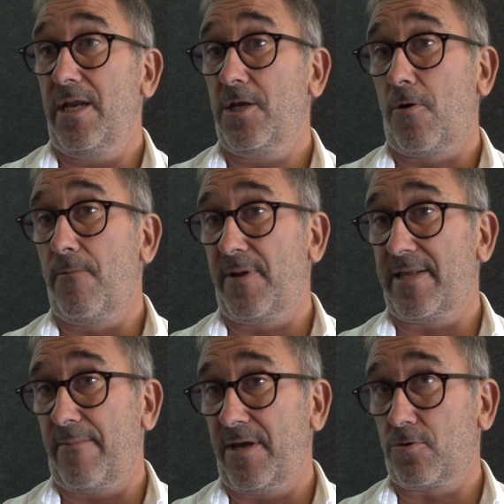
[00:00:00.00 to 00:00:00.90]
il
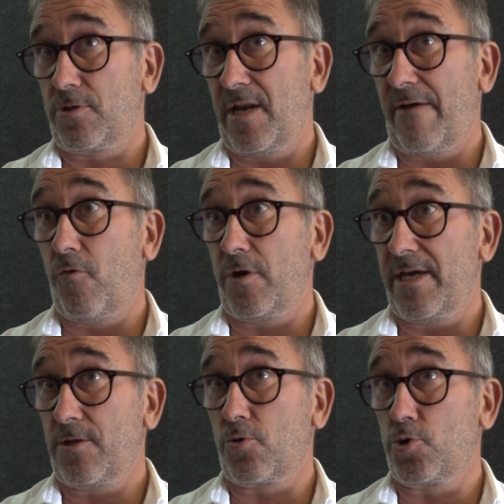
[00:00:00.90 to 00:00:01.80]
completamento dei lavori
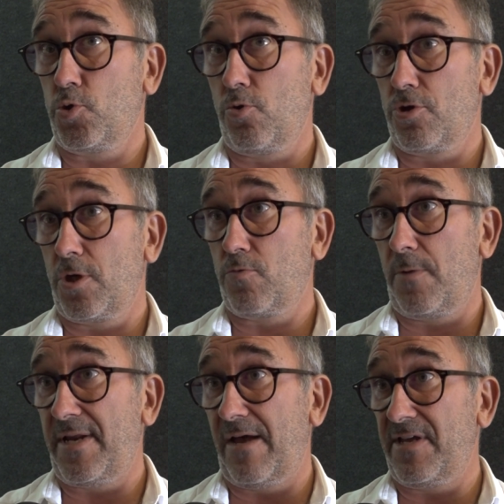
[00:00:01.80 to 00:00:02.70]
entro giugno del
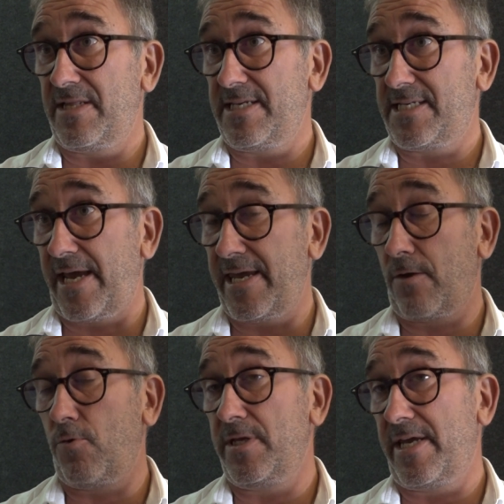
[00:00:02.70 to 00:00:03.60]
2026
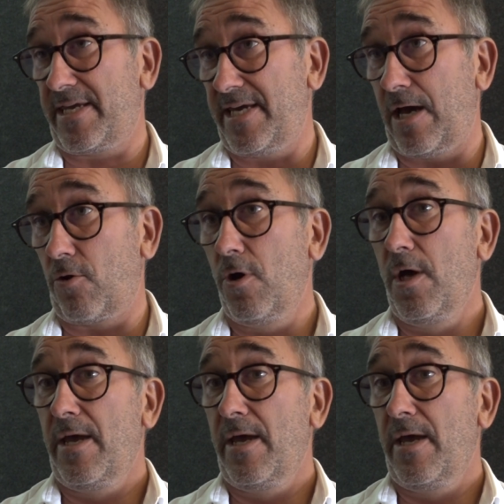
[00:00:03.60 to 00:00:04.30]
e quindi è chiaro